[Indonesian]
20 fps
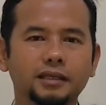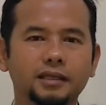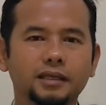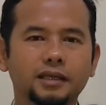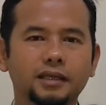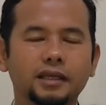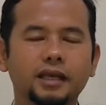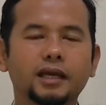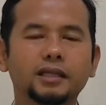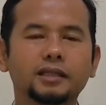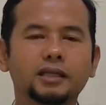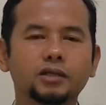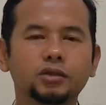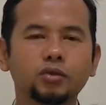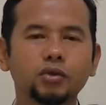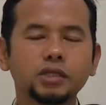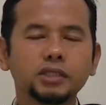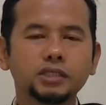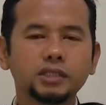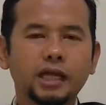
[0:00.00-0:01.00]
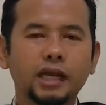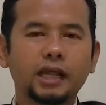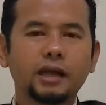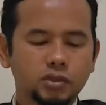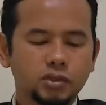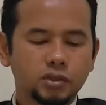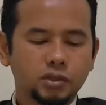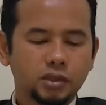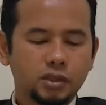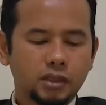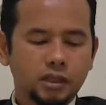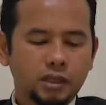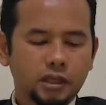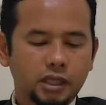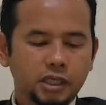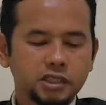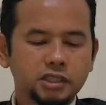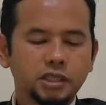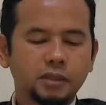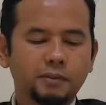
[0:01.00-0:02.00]
yang tertulis dalam
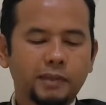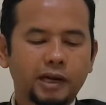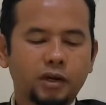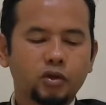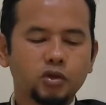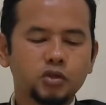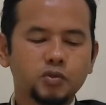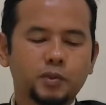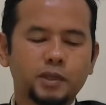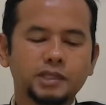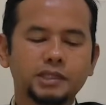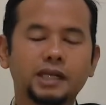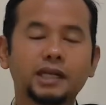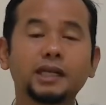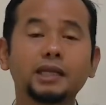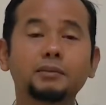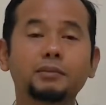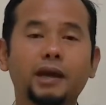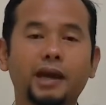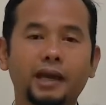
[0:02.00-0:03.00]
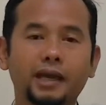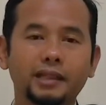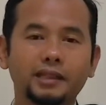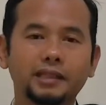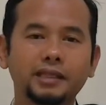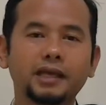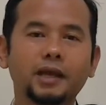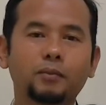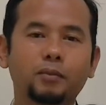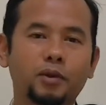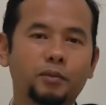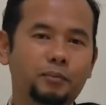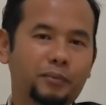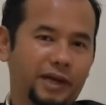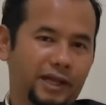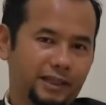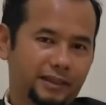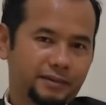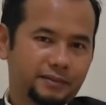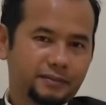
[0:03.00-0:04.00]
Injil Markus pasal 5 ayat
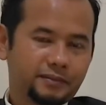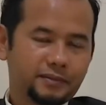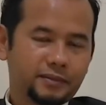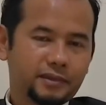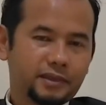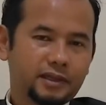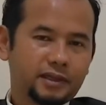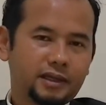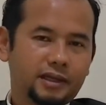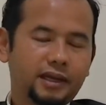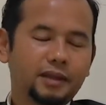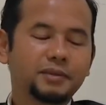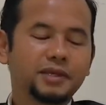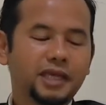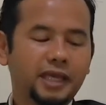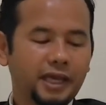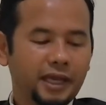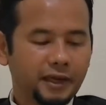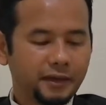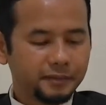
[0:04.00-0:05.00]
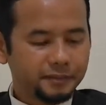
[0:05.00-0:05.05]
34. Demikian.